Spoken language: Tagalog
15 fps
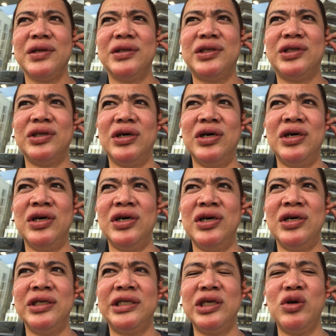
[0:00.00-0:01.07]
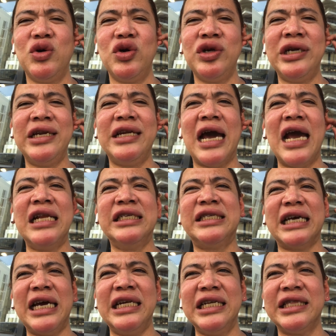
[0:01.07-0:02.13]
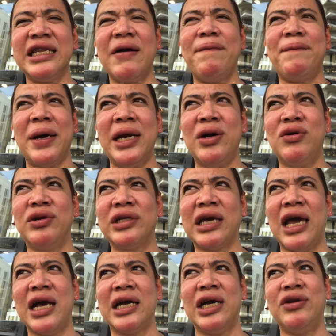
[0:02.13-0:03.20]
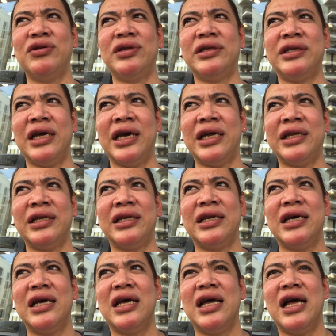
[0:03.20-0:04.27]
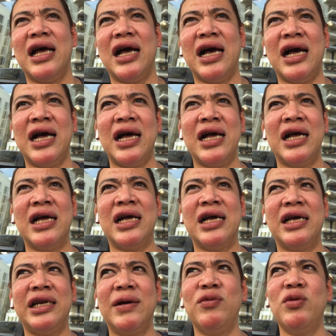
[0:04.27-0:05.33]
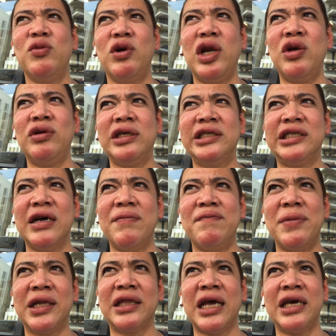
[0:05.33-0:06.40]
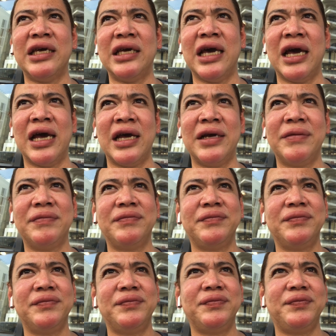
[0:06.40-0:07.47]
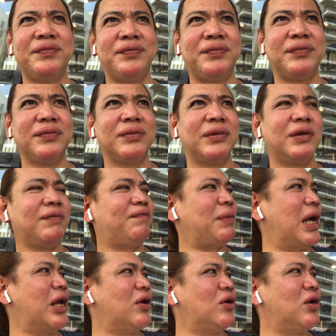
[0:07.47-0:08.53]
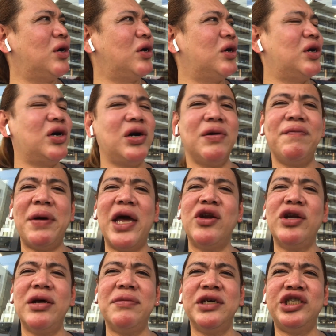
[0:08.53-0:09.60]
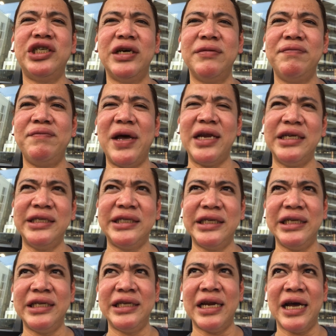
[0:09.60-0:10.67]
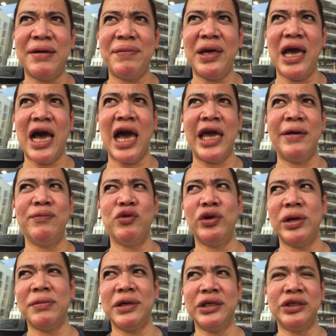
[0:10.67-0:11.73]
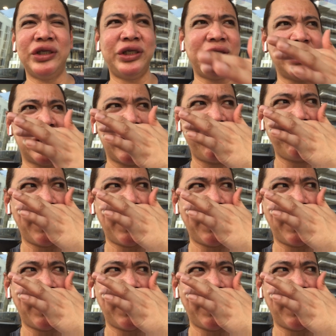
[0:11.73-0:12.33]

So, siguro na dahil sa init ng panahon kaya ganun din. Uh, namumula yung isang mata niya. Pero, meron naman siyang medicine na. May eye mo naman siya.